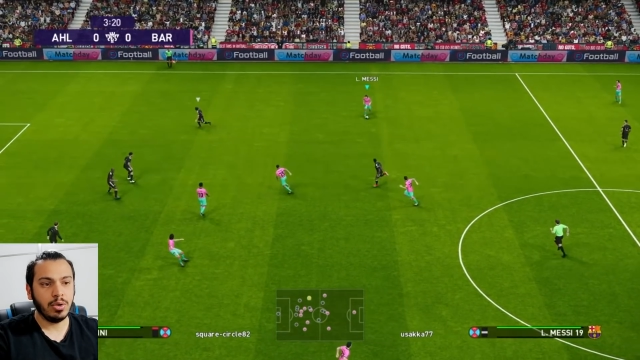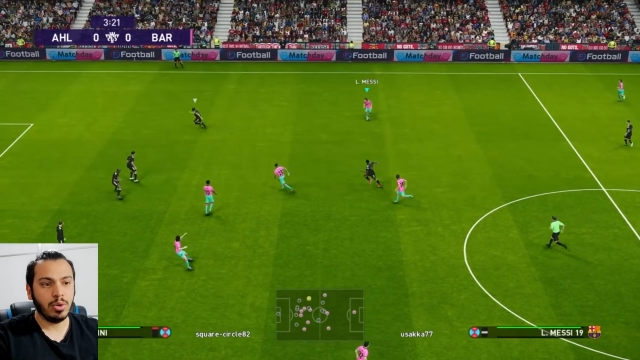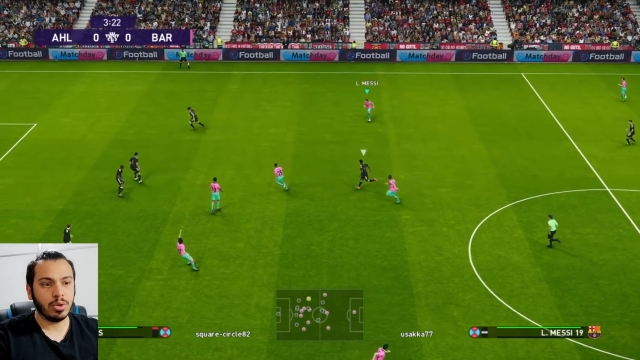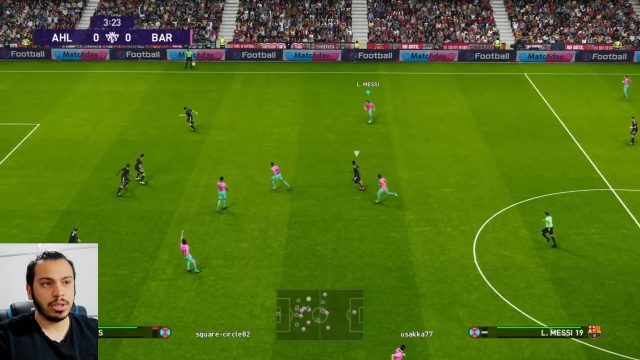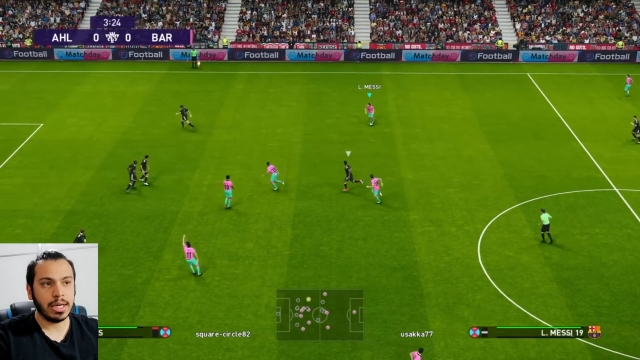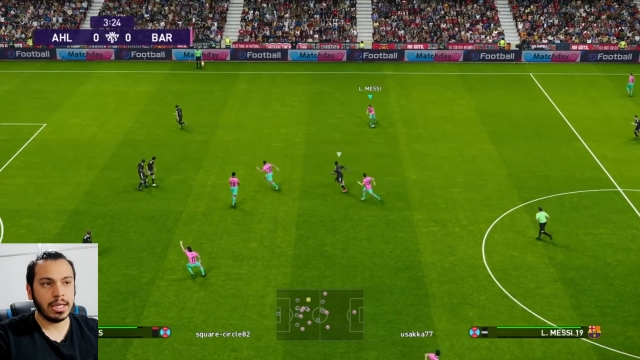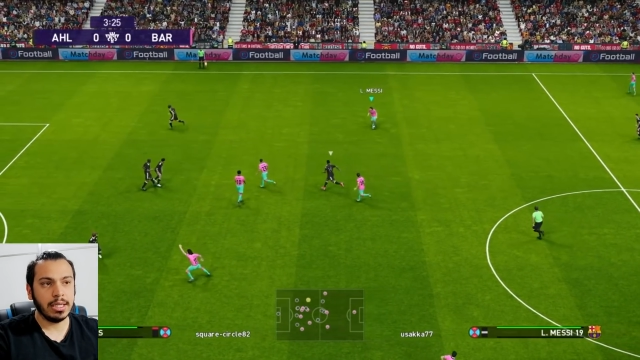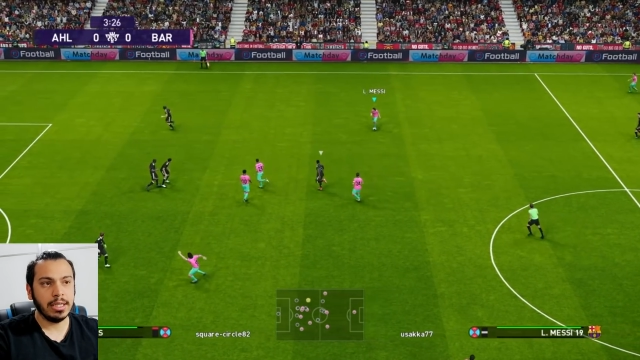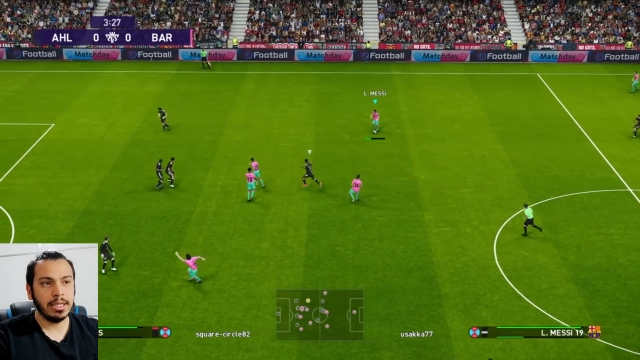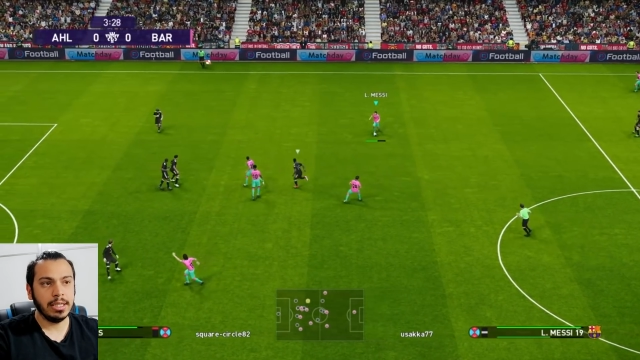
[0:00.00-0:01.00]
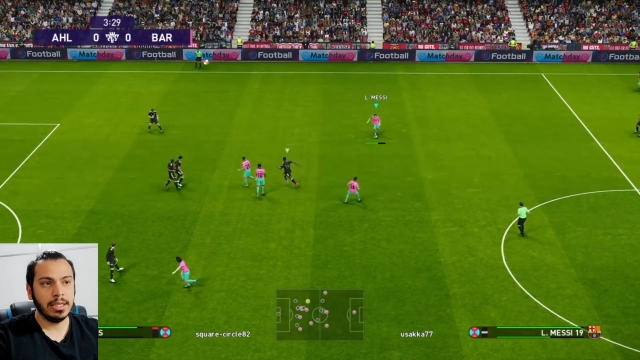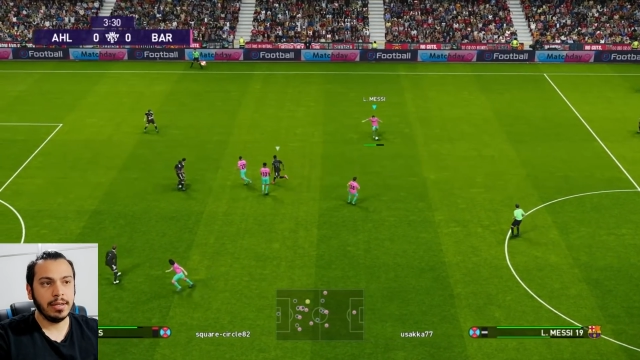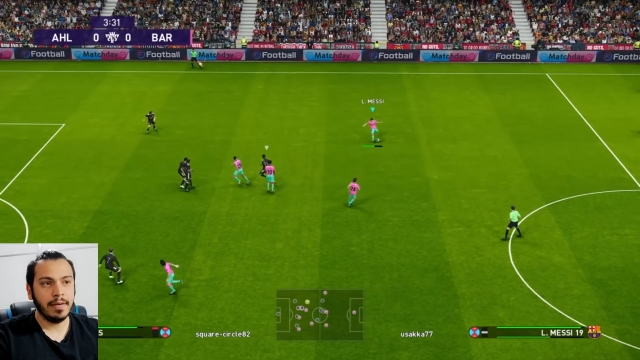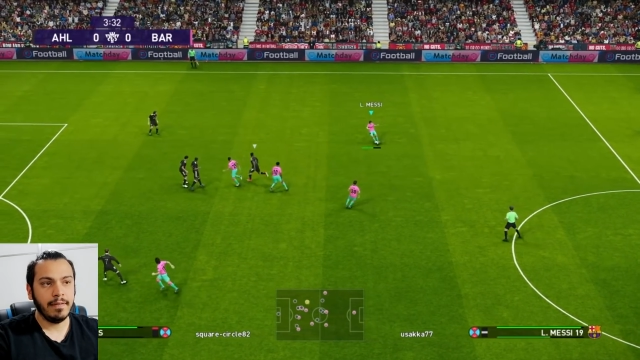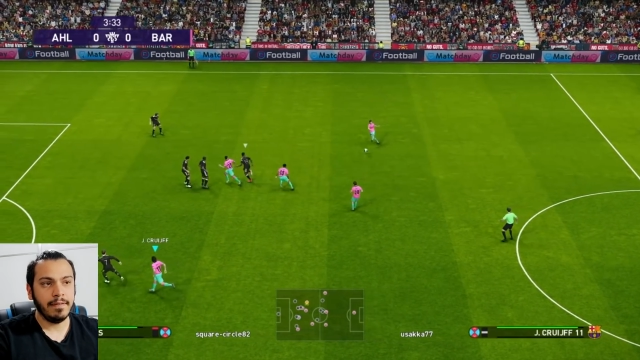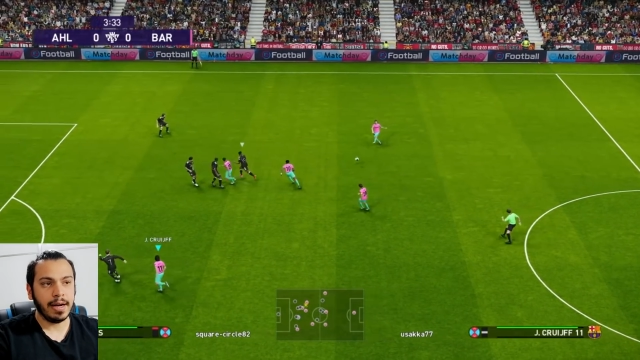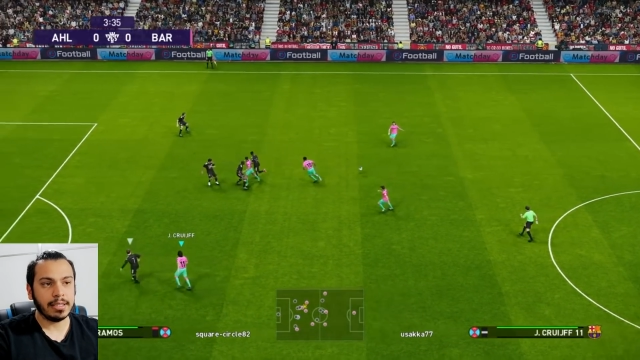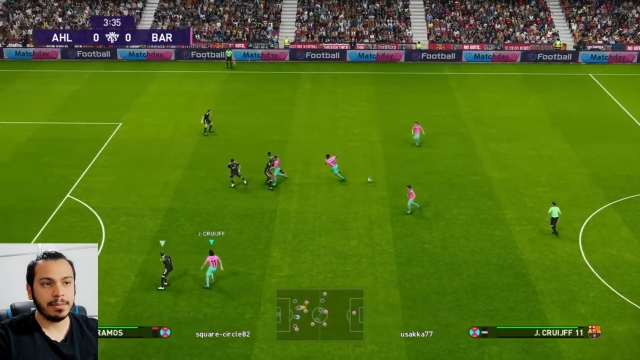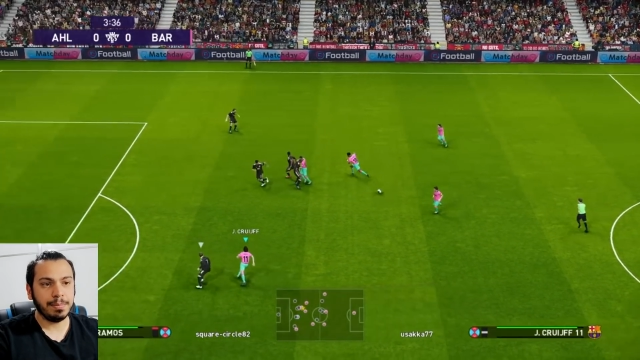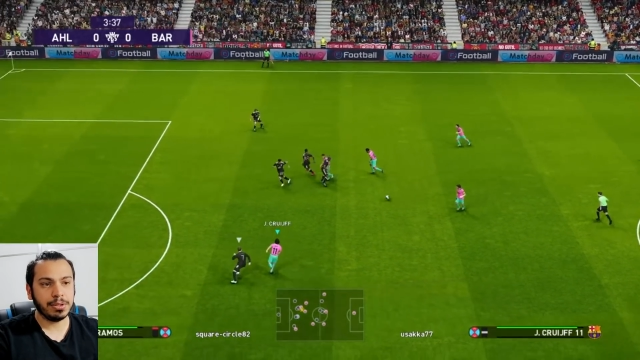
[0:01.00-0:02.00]
Orada
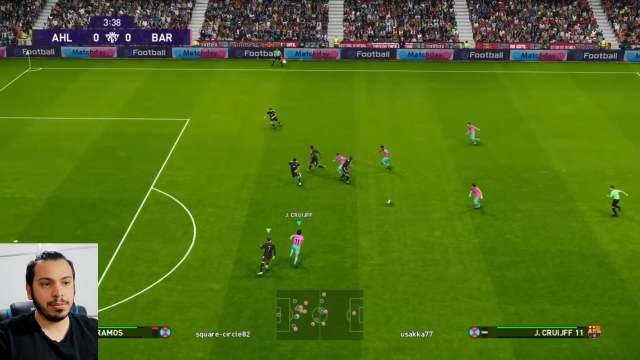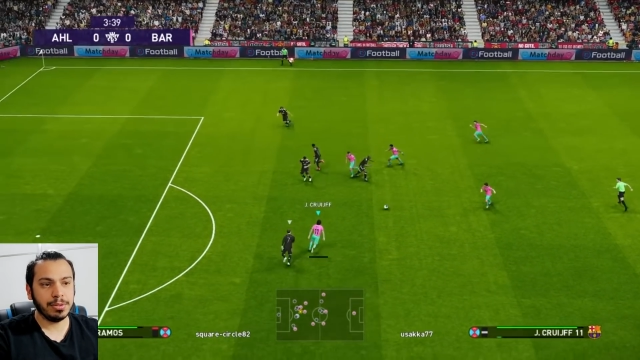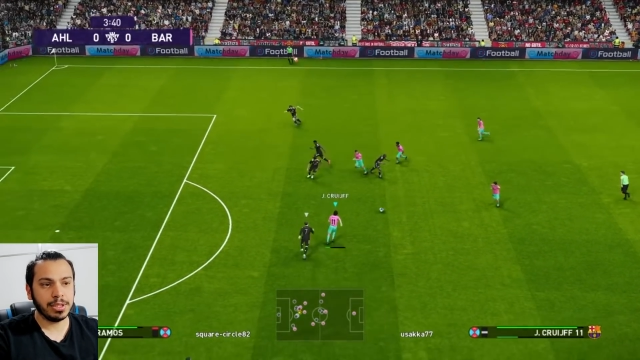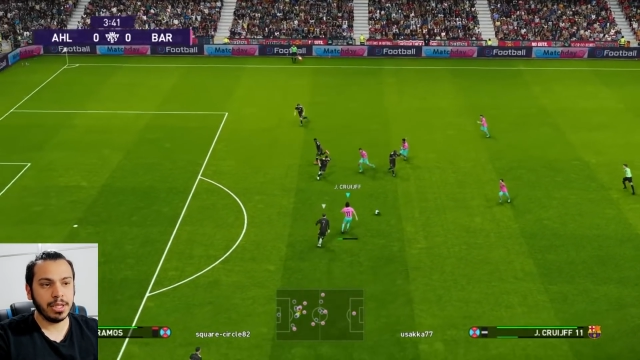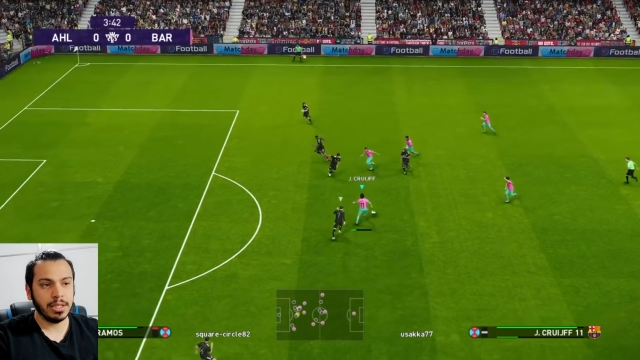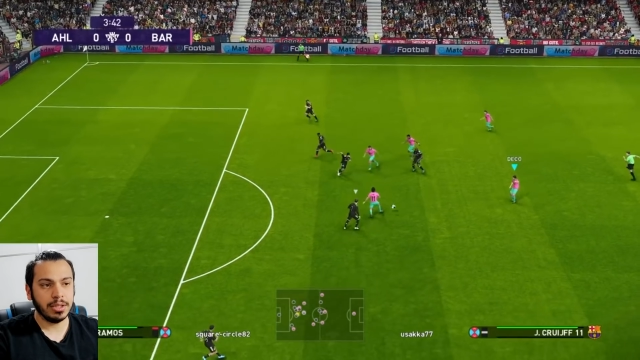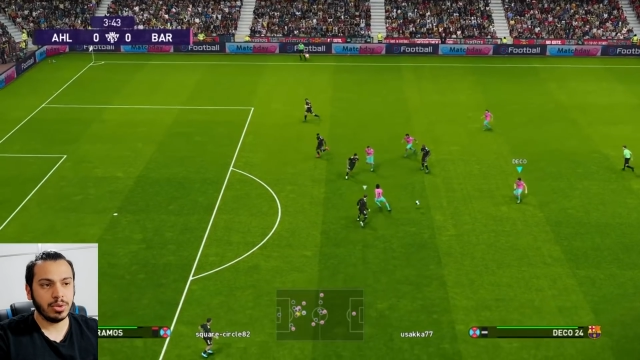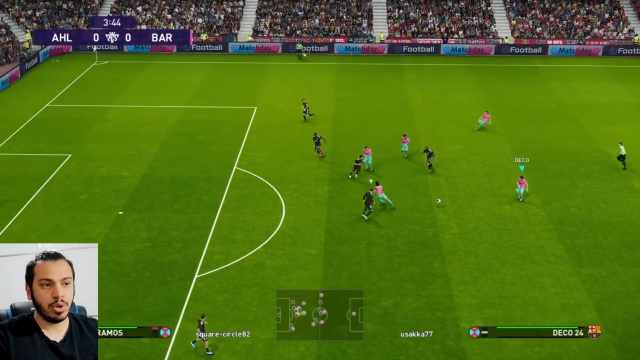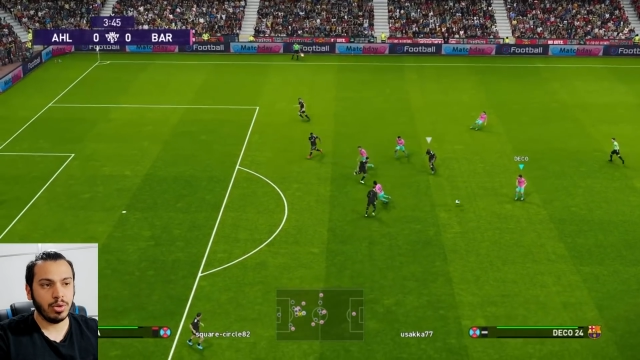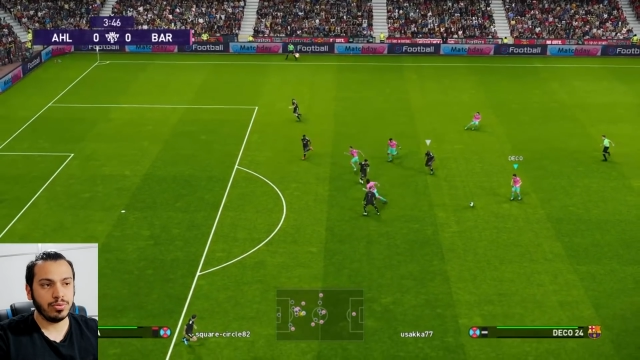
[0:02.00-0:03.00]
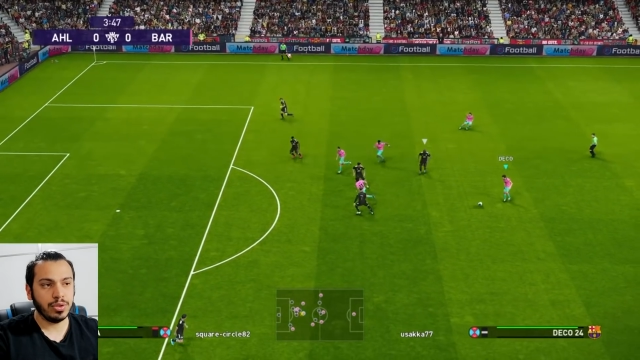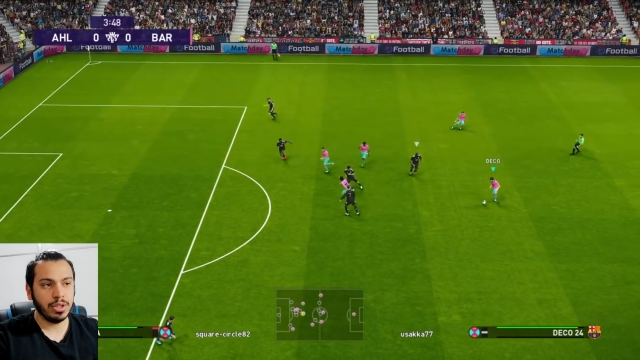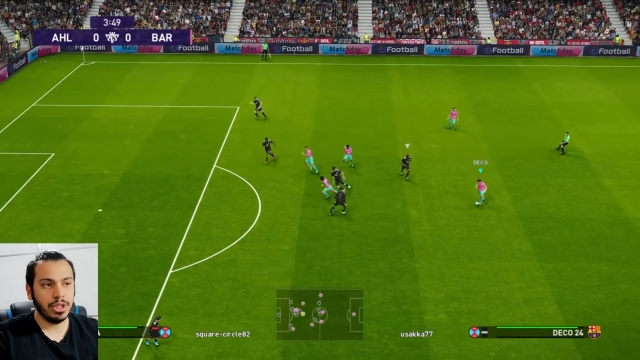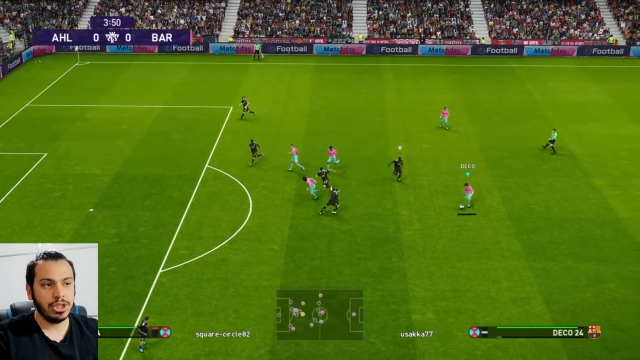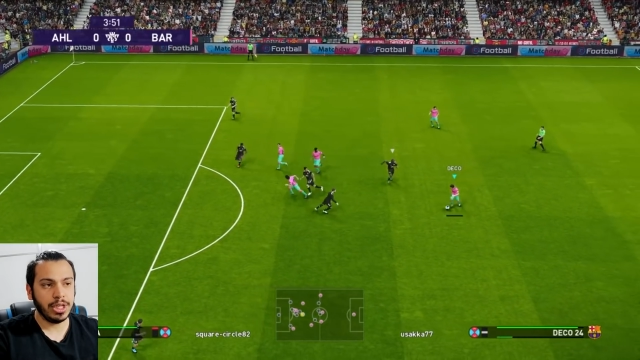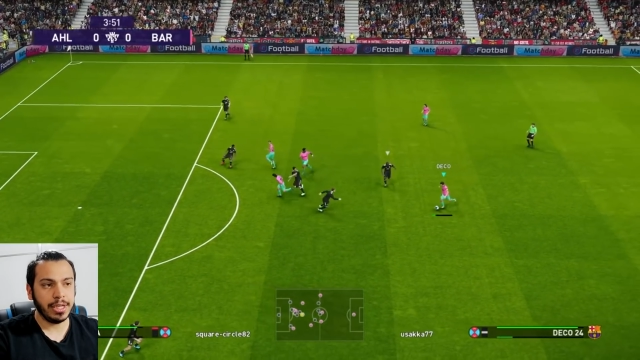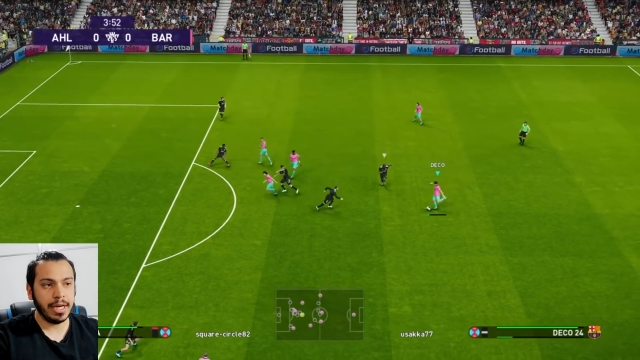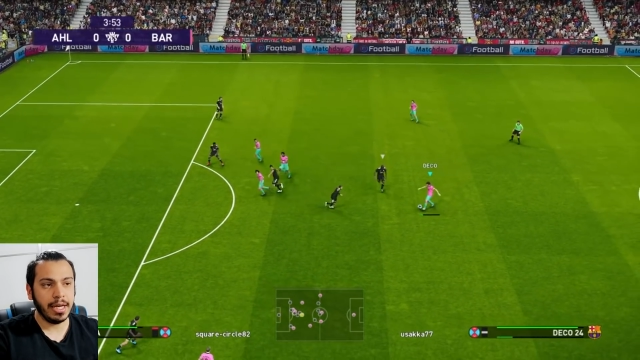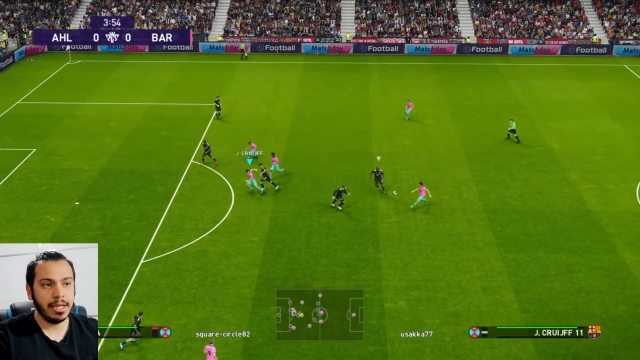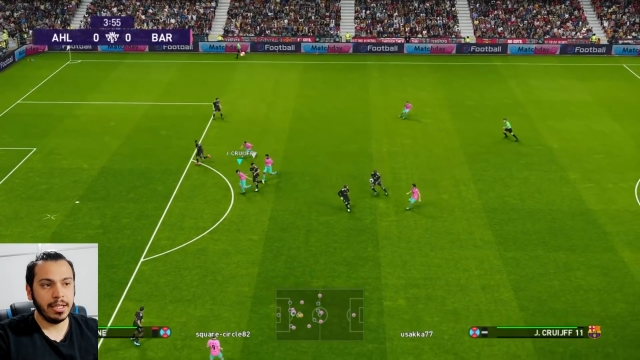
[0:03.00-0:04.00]
verdik pasımızı. Cruyff
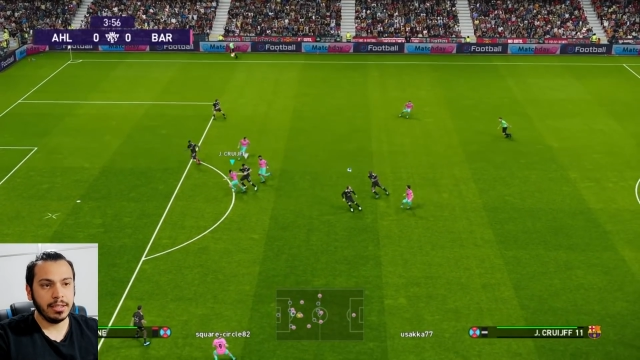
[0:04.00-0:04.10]
içeriye.